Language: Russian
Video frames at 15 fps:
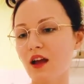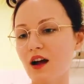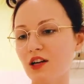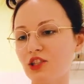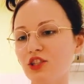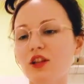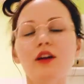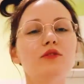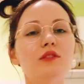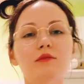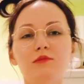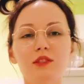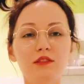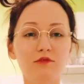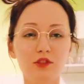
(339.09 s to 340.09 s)
Желаю нам
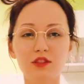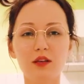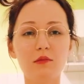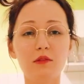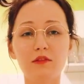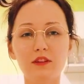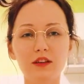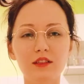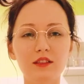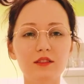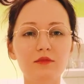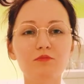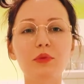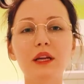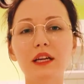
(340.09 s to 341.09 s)
всего самого
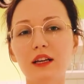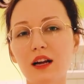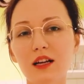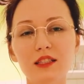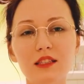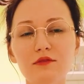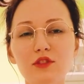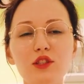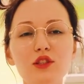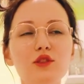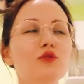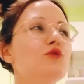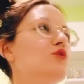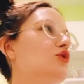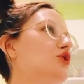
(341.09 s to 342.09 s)
прекрасного,
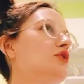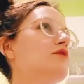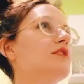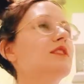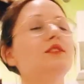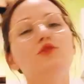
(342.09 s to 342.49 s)
наилучшего,